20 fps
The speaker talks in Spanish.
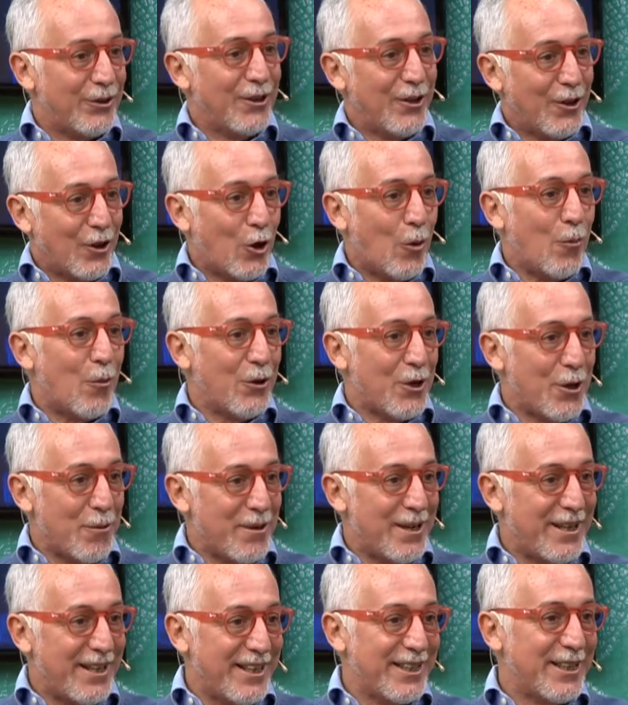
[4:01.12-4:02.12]
cómo
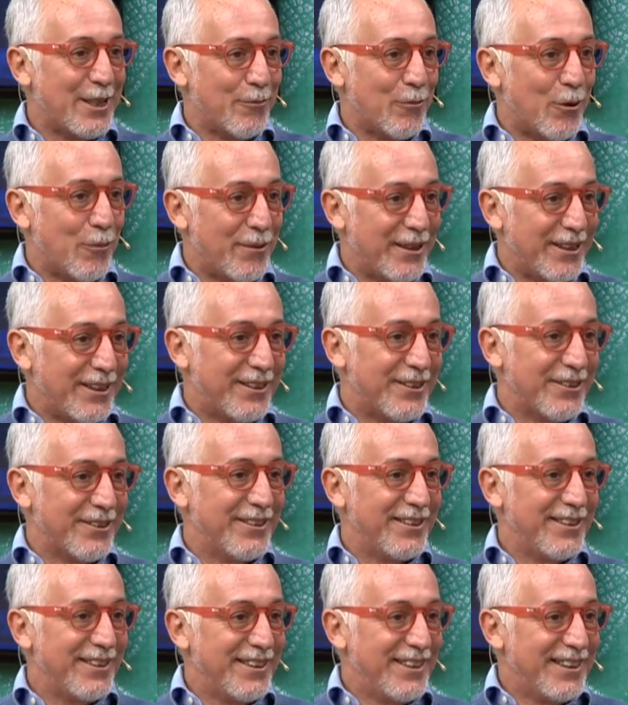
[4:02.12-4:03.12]
deviene este momento. Eso
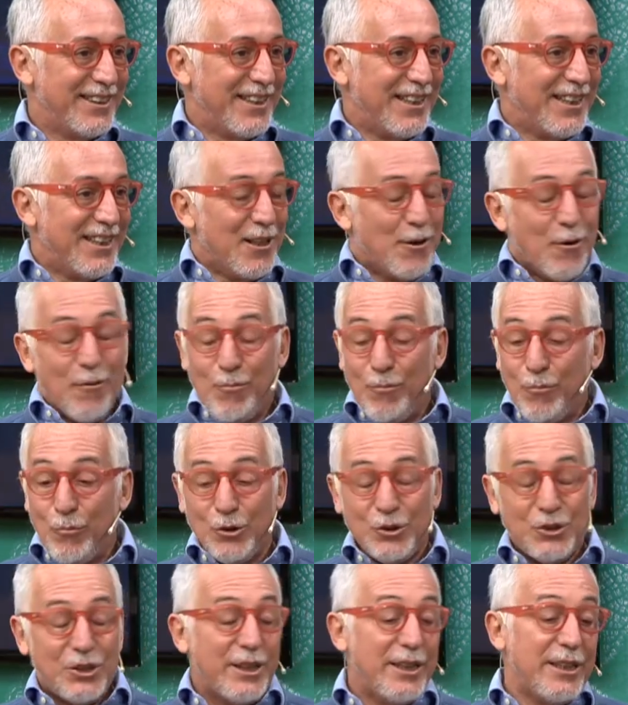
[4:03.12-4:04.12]
facilitó mucho,
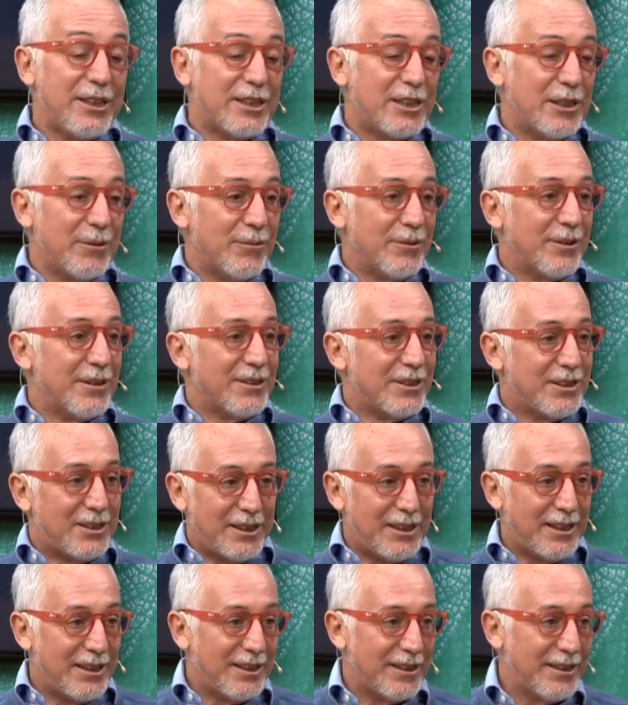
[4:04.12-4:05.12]
mucho
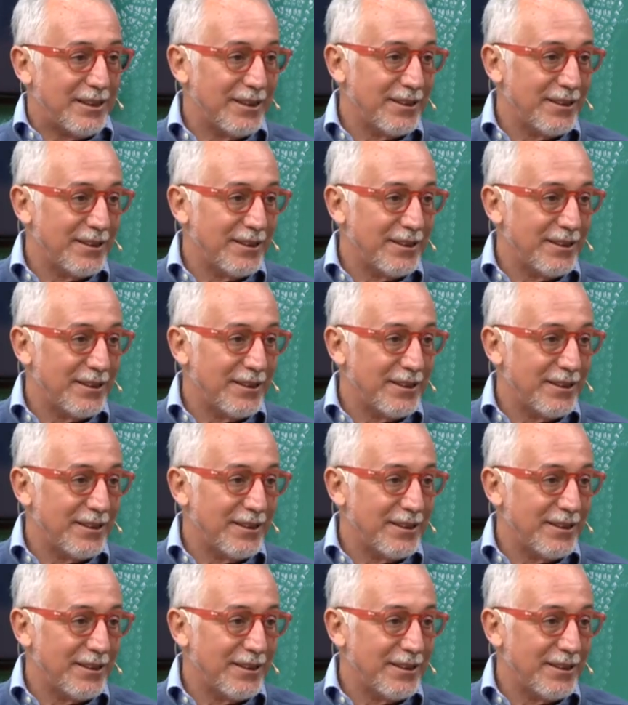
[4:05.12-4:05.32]
seguramente el,